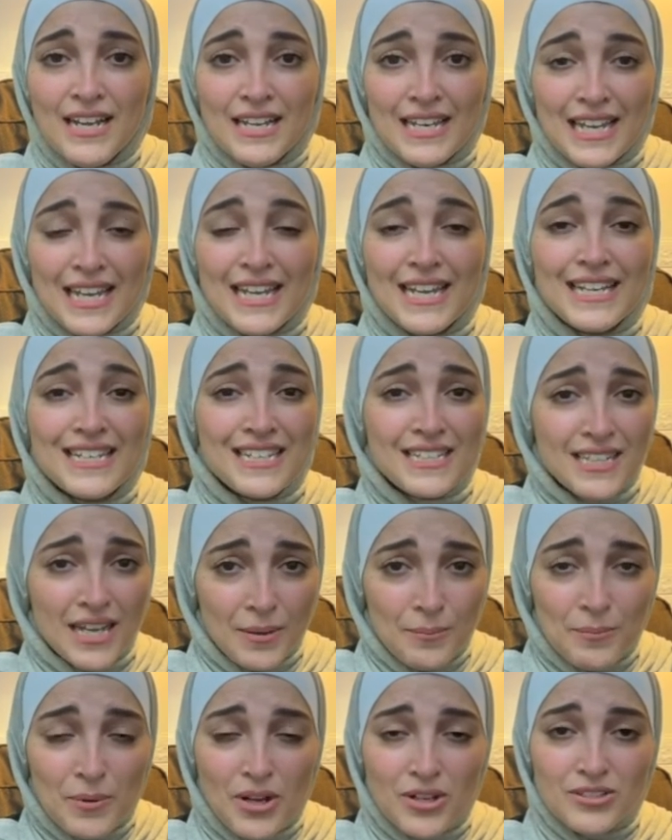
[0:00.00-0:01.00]
لهيك
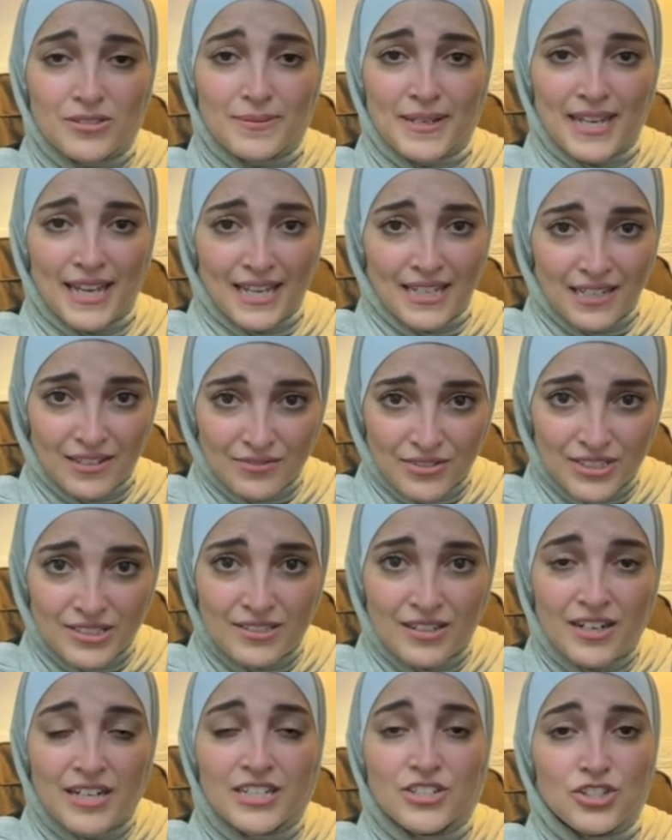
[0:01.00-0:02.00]
ندعم بعض بهاي
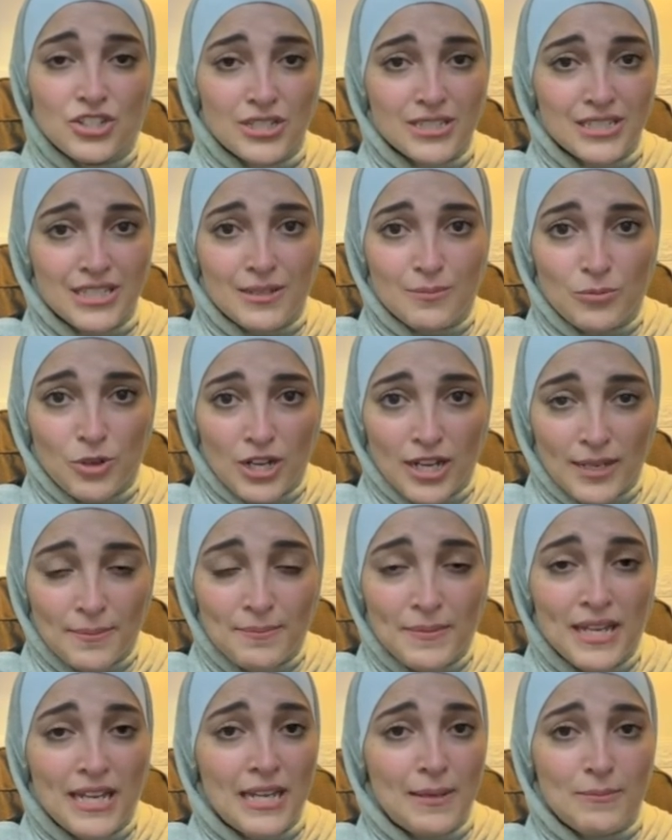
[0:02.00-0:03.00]
الفترة اشي كتير
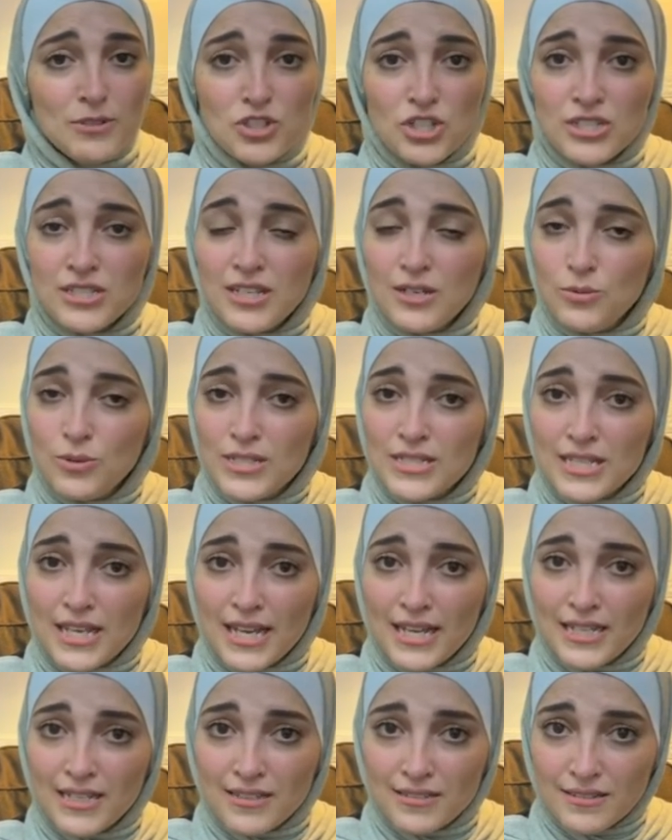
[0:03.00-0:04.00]
مهم بشتى
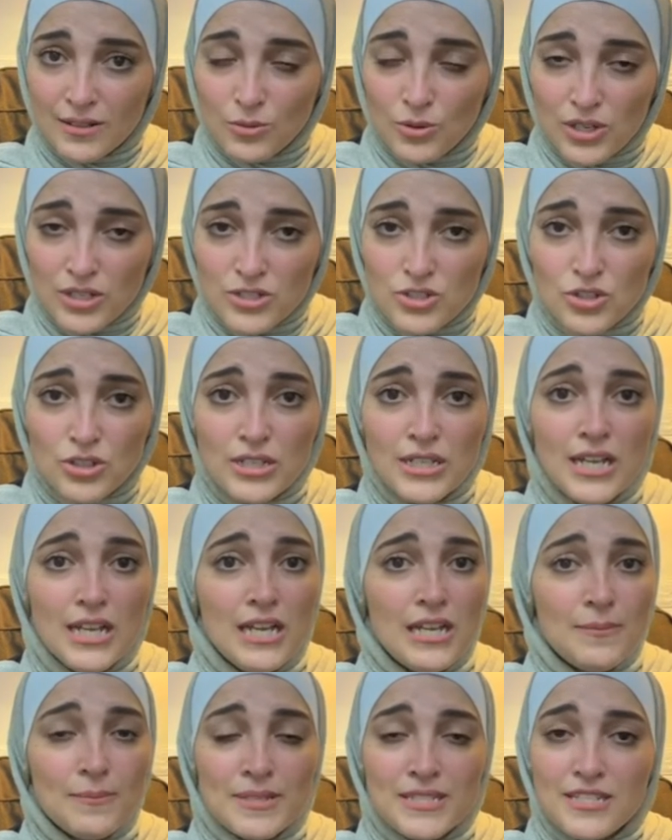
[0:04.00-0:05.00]
الوسائل التواصل
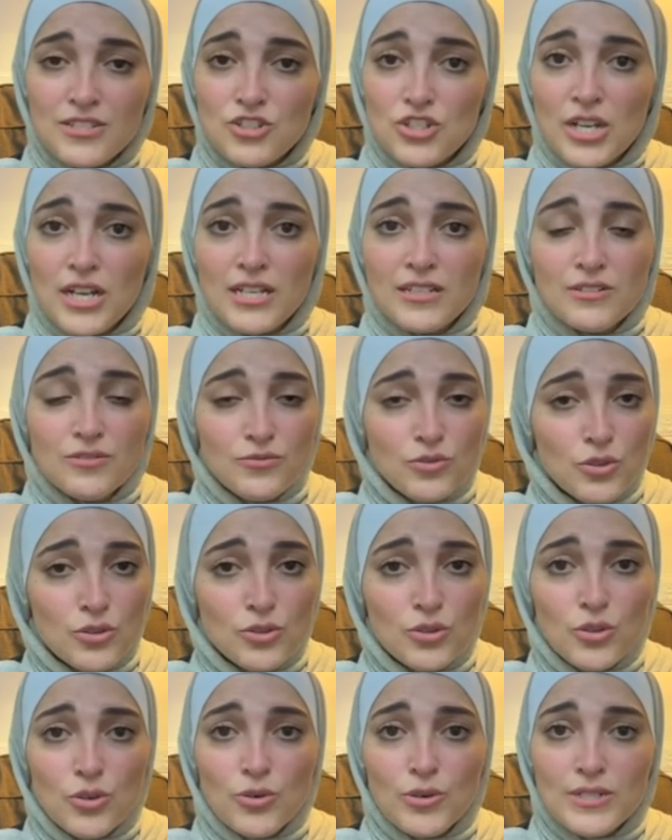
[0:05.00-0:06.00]
مسجات فون
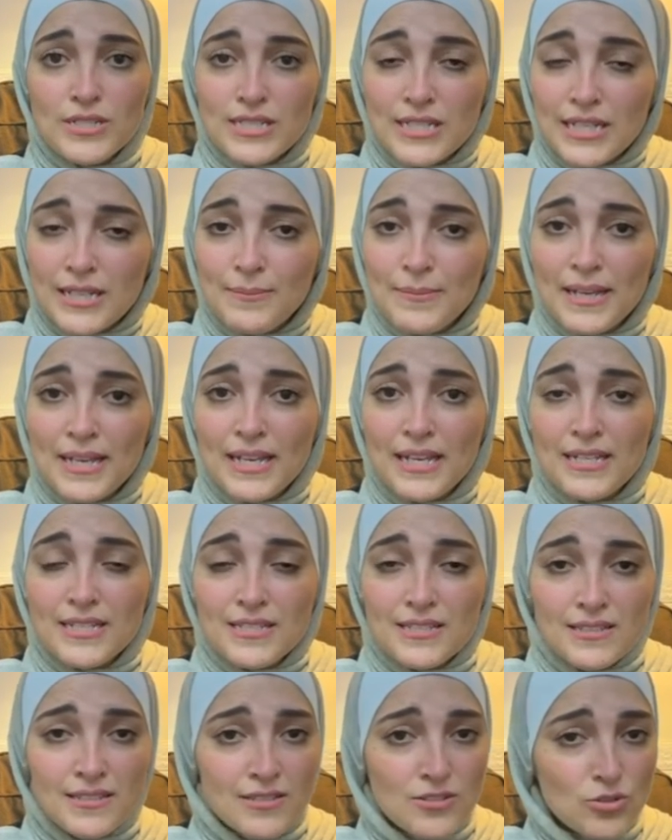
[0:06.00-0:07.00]
كولز
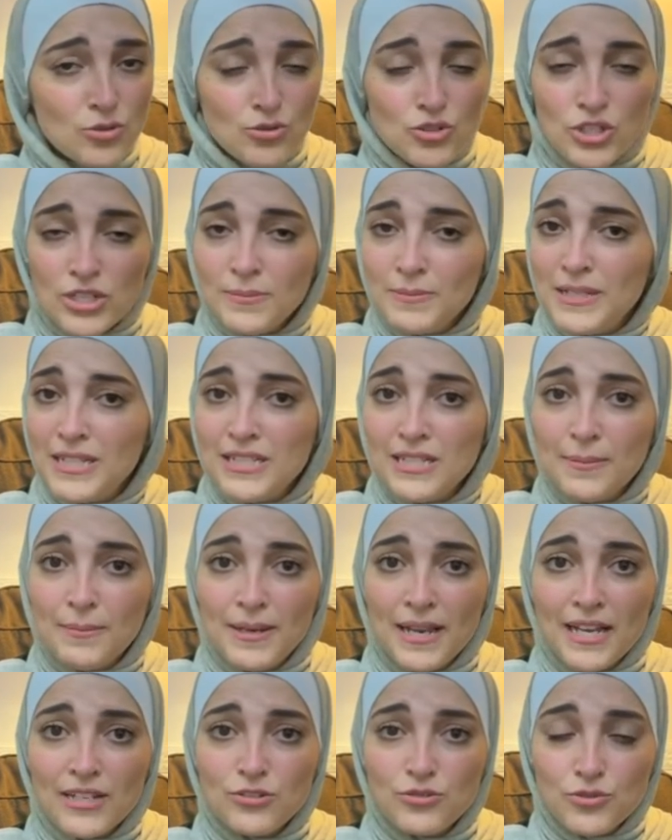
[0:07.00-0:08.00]
ايميلز سوشيال ميديا
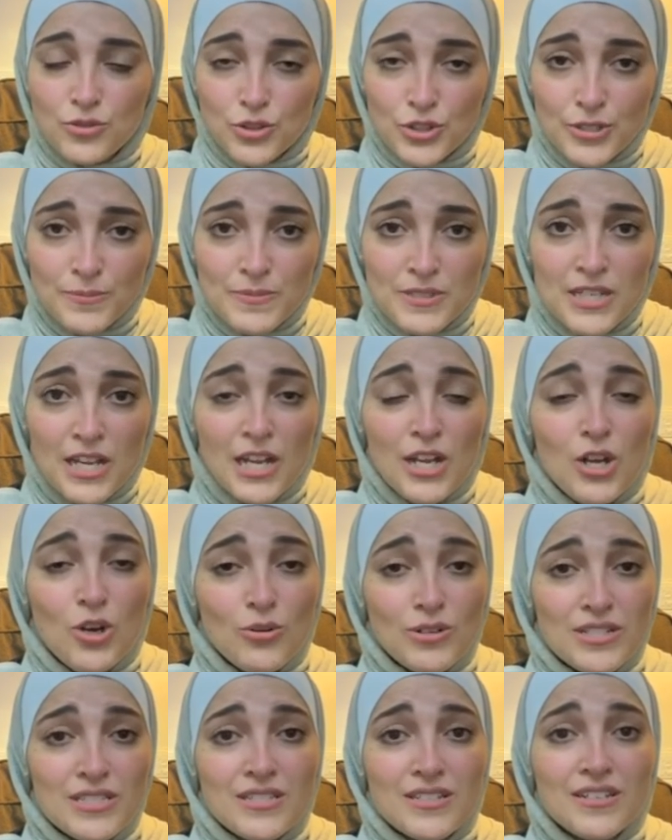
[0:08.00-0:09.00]
بلاتفورمز
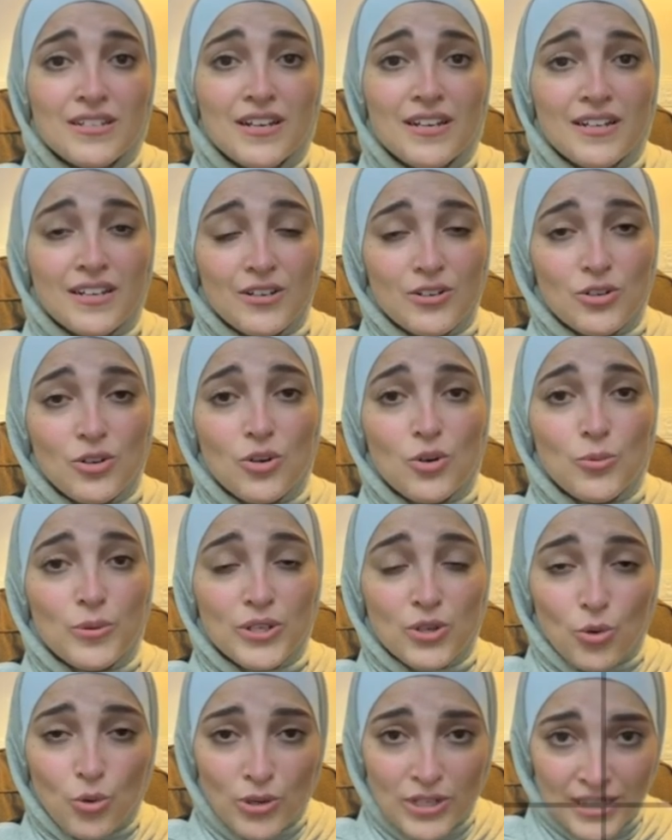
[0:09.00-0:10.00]
ونتذكر انه we're all